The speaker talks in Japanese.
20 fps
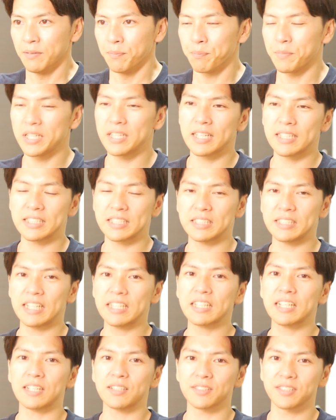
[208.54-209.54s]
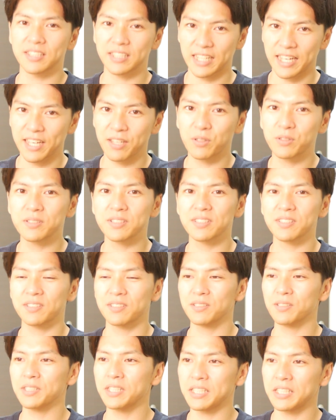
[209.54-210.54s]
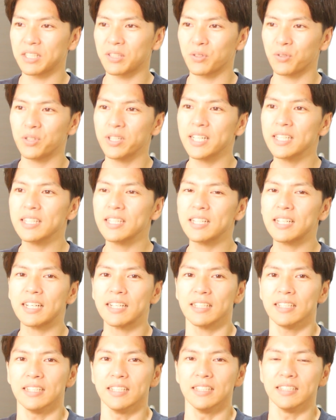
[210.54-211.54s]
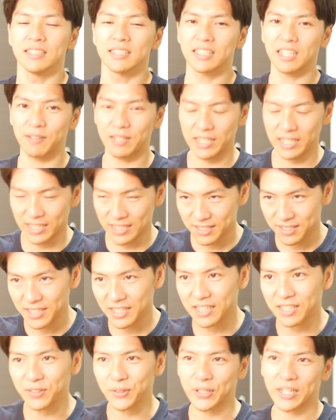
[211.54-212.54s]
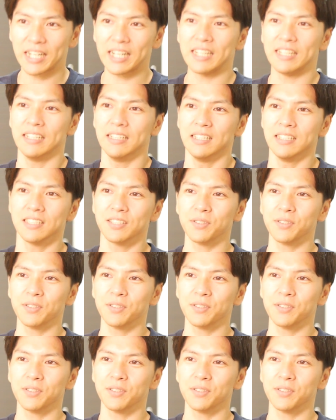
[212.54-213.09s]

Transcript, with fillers: みんなに何かを伝えようとする時にどうやったら伝わりやすいかとか、